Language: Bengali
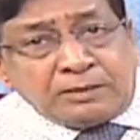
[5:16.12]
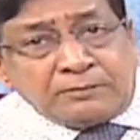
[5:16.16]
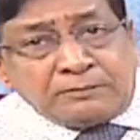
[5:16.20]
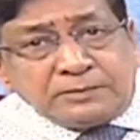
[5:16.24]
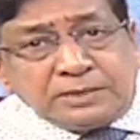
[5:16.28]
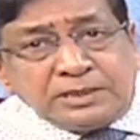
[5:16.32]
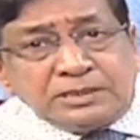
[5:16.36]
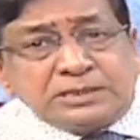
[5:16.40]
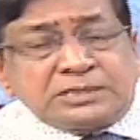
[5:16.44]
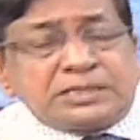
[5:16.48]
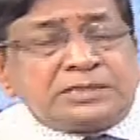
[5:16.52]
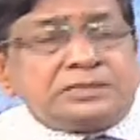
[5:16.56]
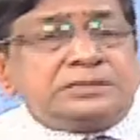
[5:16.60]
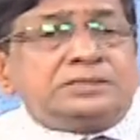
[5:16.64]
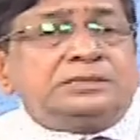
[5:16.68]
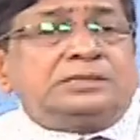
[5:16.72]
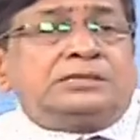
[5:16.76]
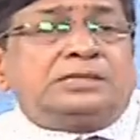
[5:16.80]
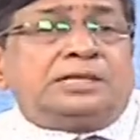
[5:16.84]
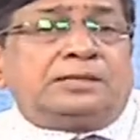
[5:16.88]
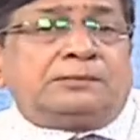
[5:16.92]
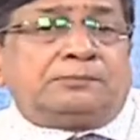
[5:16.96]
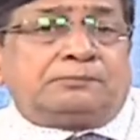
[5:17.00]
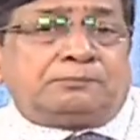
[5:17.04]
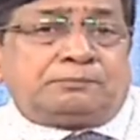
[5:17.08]
নিঃশ্বাস
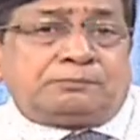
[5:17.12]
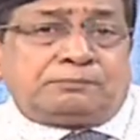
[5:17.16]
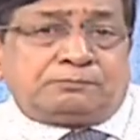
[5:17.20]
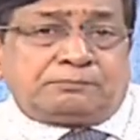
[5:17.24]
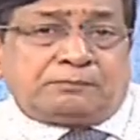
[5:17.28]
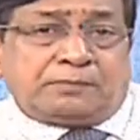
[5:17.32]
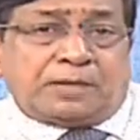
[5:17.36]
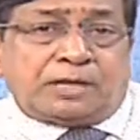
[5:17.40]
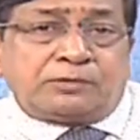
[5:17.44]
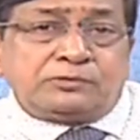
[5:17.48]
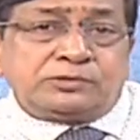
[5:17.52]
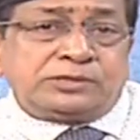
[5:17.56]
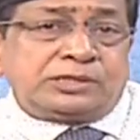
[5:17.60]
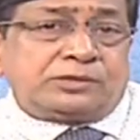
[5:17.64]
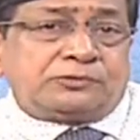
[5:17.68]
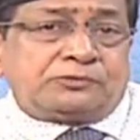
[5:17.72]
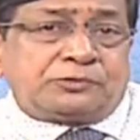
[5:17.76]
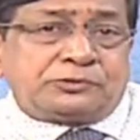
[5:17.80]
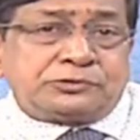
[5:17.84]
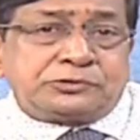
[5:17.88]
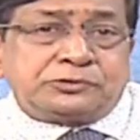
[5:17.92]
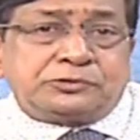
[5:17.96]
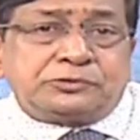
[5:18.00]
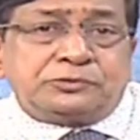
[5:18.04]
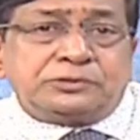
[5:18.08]
নিতে মানুষের
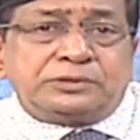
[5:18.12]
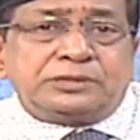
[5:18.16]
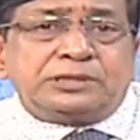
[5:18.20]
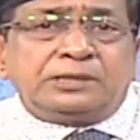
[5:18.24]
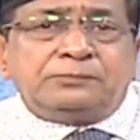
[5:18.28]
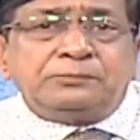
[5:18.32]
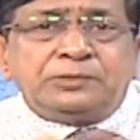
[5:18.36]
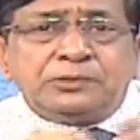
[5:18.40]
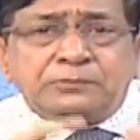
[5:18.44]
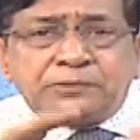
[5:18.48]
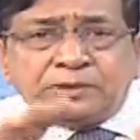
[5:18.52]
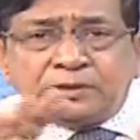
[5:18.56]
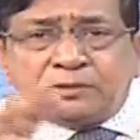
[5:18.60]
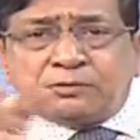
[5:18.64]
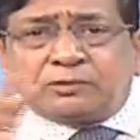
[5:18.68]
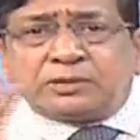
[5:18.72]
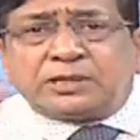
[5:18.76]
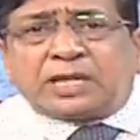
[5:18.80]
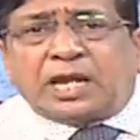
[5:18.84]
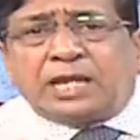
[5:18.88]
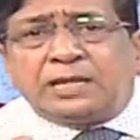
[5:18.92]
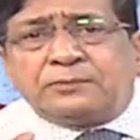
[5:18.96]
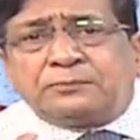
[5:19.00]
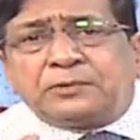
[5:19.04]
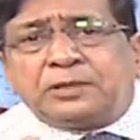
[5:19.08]
কষ্ট হচ্ছে বিভিন্ন
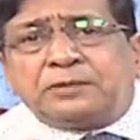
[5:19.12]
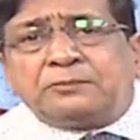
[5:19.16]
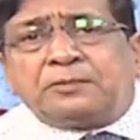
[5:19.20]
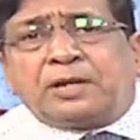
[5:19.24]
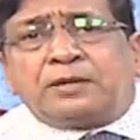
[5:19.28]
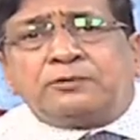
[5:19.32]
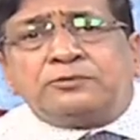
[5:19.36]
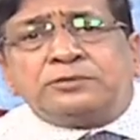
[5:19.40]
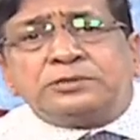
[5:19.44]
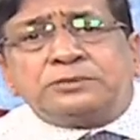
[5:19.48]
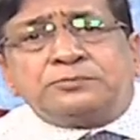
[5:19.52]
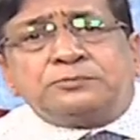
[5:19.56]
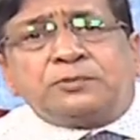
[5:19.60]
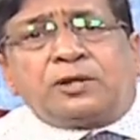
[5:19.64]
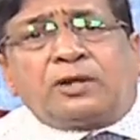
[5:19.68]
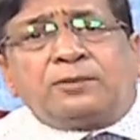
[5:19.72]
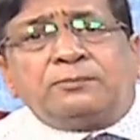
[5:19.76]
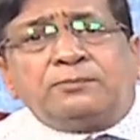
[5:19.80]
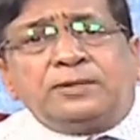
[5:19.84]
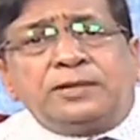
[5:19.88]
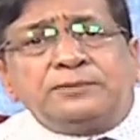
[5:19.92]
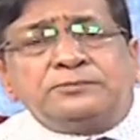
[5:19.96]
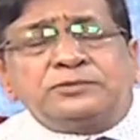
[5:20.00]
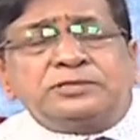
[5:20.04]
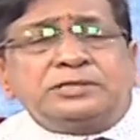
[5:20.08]
টাইপের মানুষ
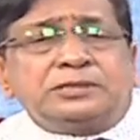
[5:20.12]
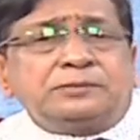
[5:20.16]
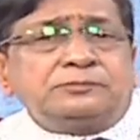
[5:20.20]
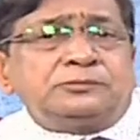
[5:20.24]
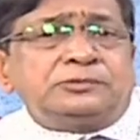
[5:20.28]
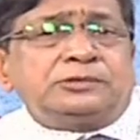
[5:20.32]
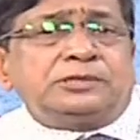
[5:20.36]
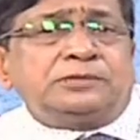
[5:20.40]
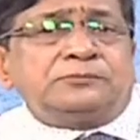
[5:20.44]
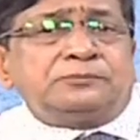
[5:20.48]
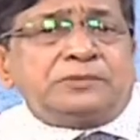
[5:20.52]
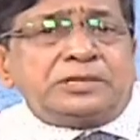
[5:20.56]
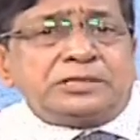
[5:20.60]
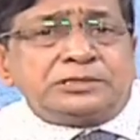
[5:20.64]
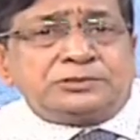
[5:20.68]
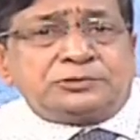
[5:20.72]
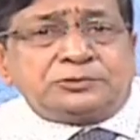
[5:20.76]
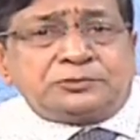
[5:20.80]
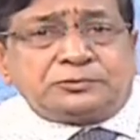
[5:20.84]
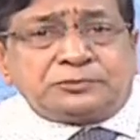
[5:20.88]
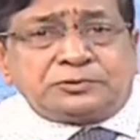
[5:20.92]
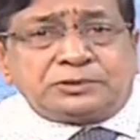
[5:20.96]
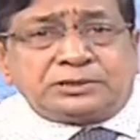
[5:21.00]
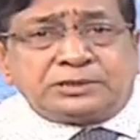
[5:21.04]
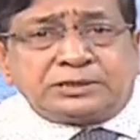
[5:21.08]
প্রবলেমসের মধ্যে ফেস
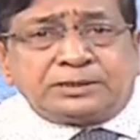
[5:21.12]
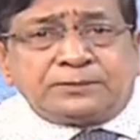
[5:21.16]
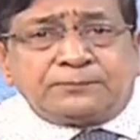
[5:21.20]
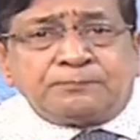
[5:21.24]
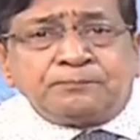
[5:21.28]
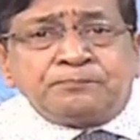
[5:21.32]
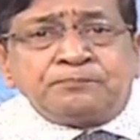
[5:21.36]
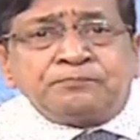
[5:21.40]
করছে